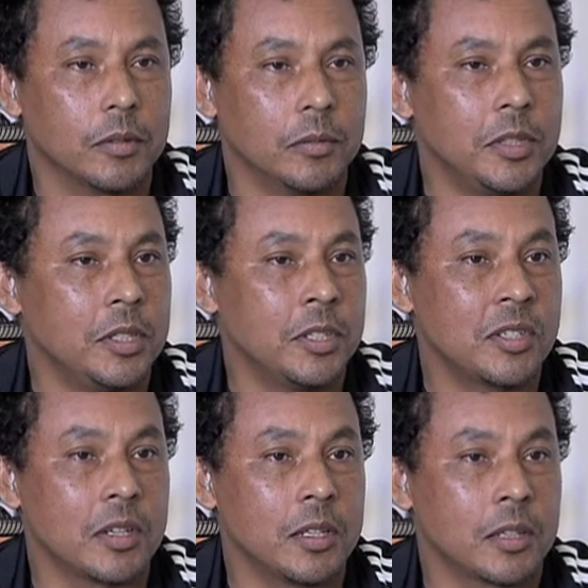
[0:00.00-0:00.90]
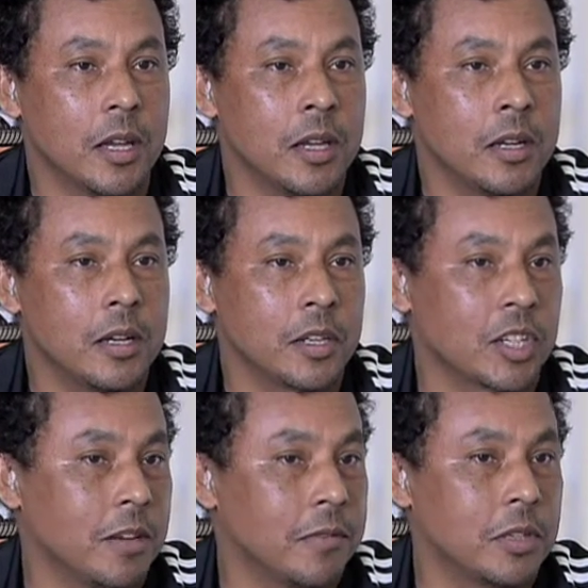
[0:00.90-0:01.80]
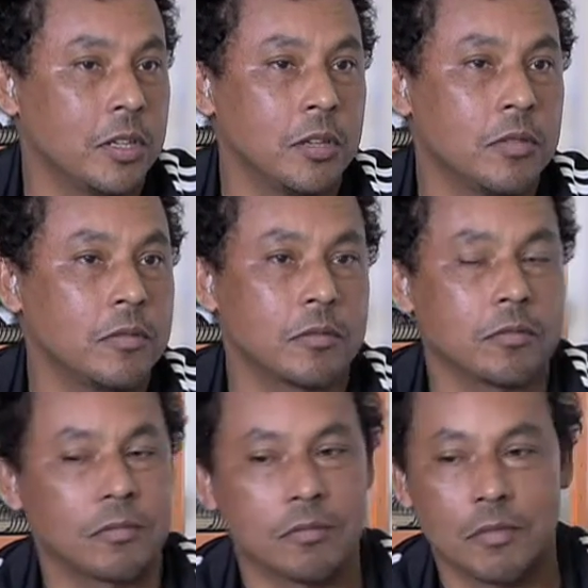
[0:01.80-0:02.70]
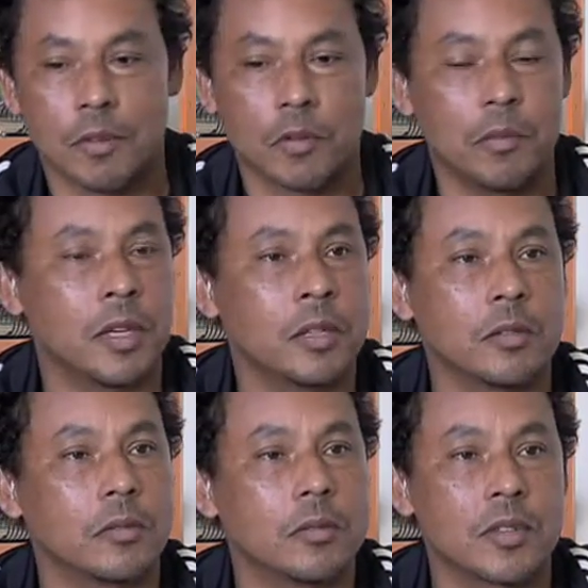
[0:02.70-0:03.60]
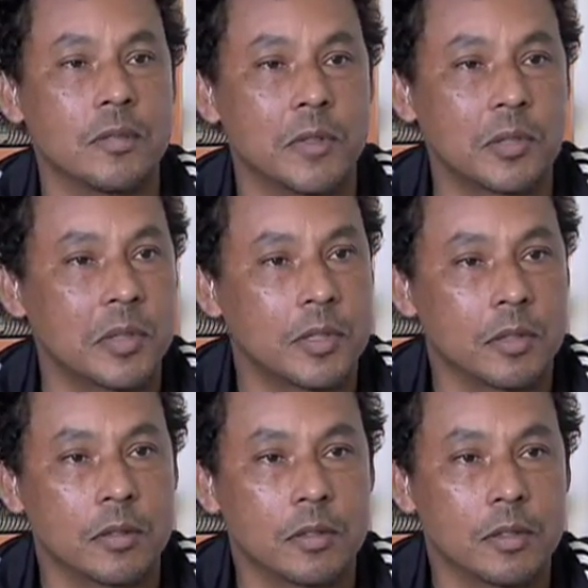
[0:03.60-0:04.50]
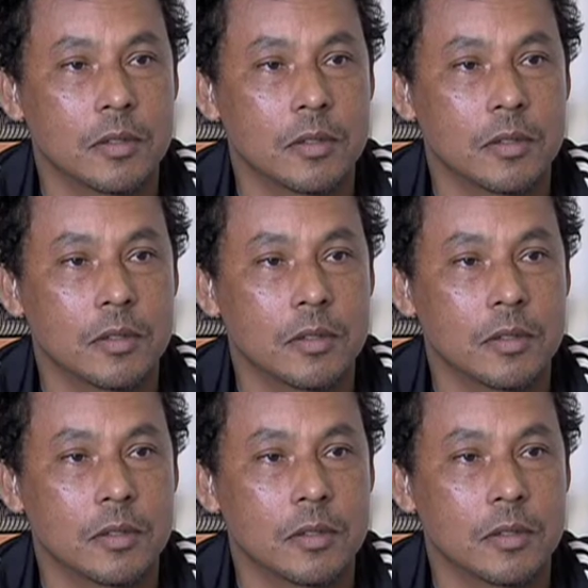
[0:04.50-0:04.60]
No início, ele até achava que eu estava com medo do serviço em si.